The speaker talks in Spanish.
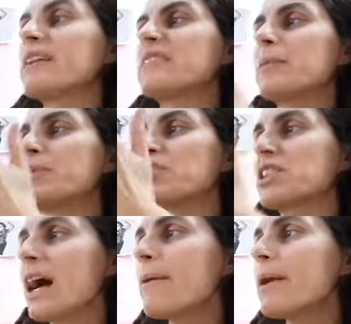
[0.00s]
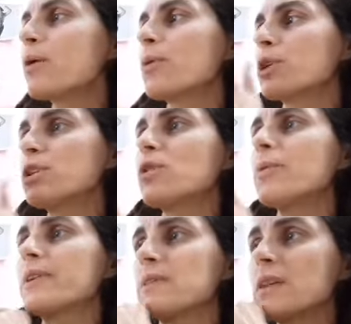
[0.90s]
y cepillaba los bonitos
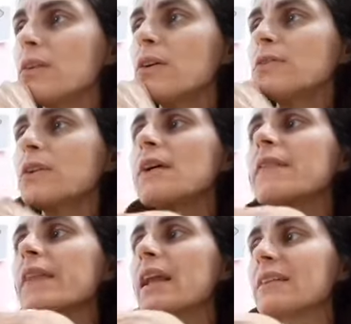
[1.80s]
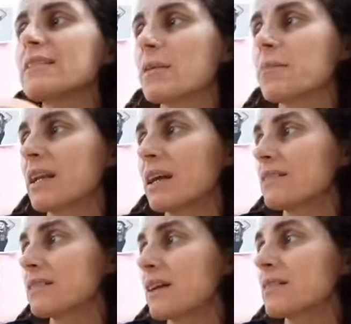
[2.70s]
vestidos de las
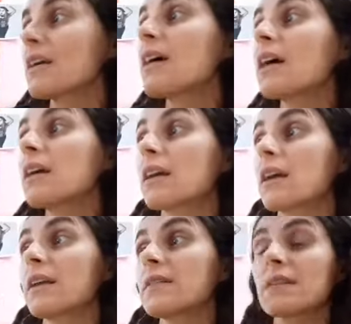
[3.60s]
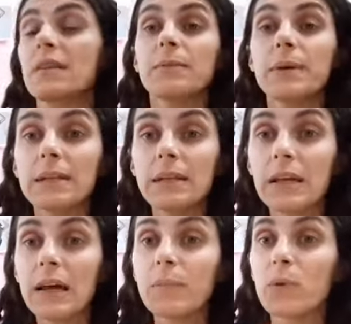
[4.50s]
hermanastras, quienes se
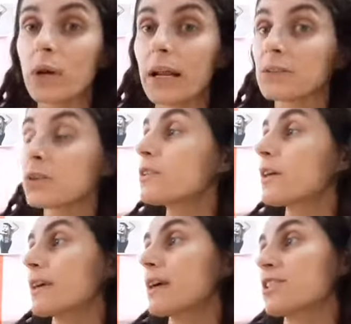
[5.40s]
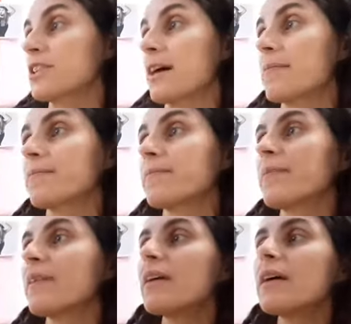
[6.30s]
divertían burlándose de ella.
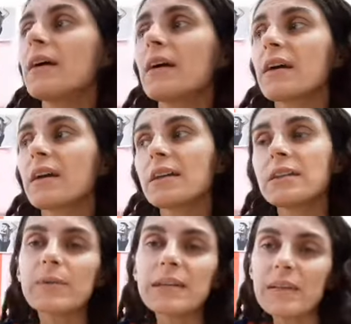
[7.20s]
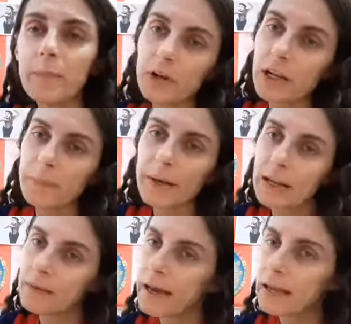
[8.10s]
¿Qué te vas a poner para
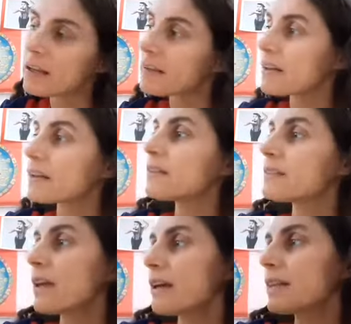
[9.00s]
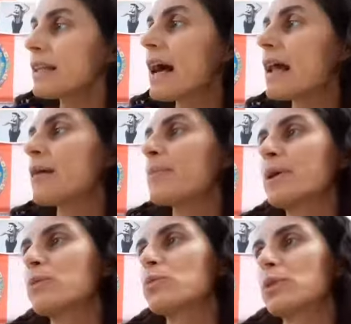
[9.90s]
el baile, Cenicienta? le
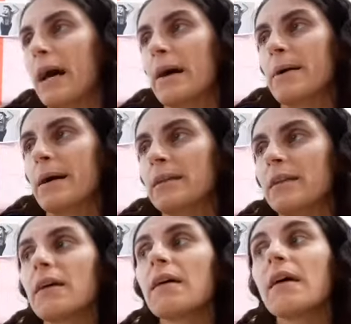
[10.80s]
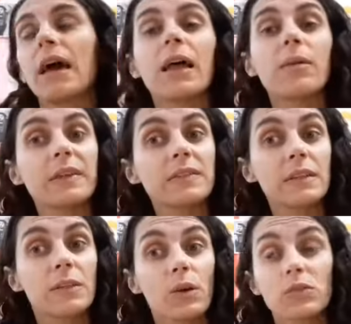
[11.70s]
preguntaban. ¿El
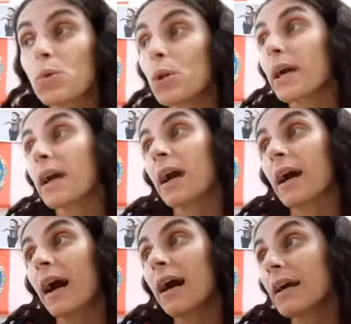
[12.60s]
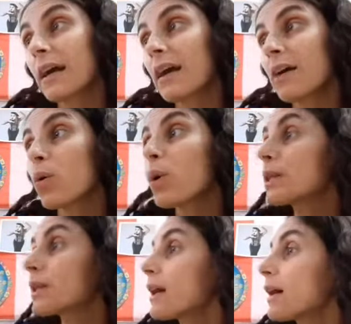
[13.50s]
vestido azul de encaje o
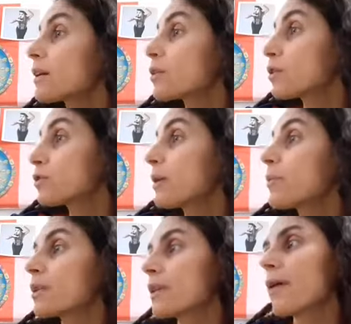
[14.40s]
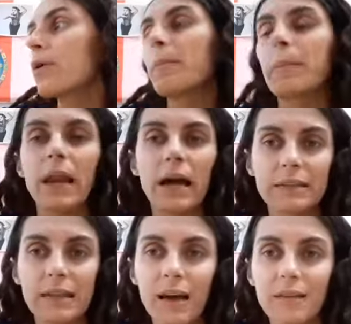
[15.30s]
el traje rosa bordado en
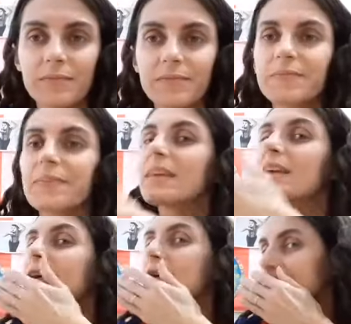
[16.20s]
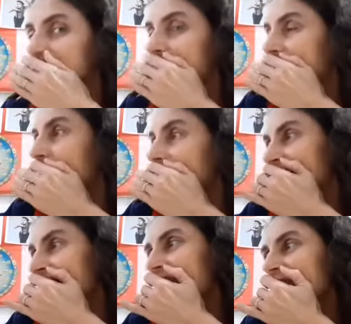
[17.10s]
plata? Y se
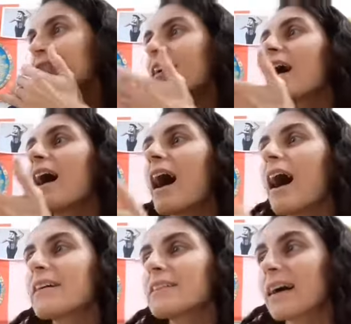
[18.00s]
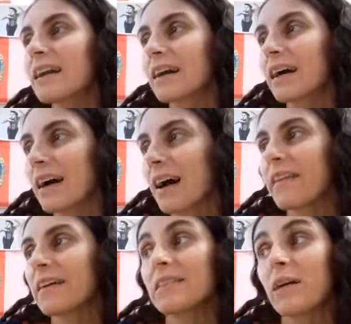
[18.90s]
reían a
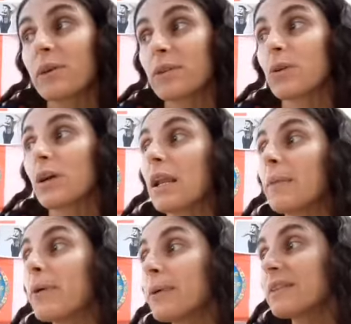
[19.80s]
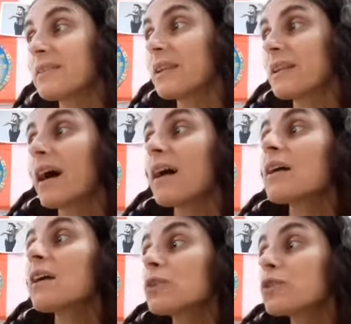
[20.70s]
carcajadas sabiendo que la pobrecita
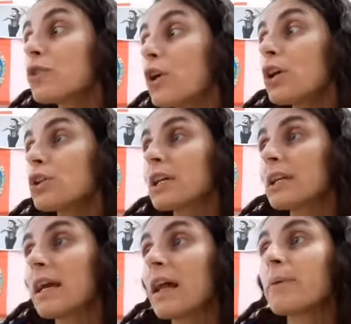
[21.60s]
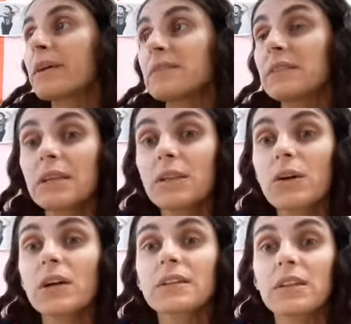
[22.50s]
solo tenía el
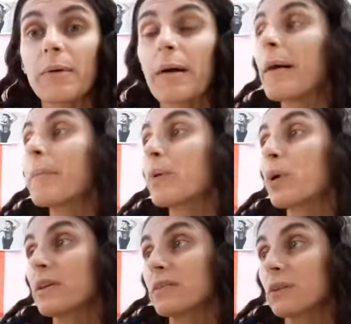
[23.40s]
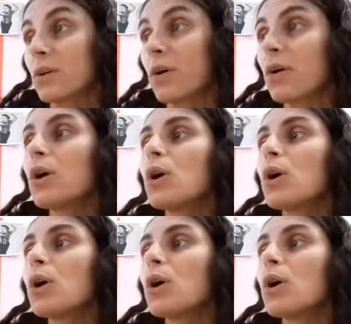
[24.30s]
vestido que llevaba puesto,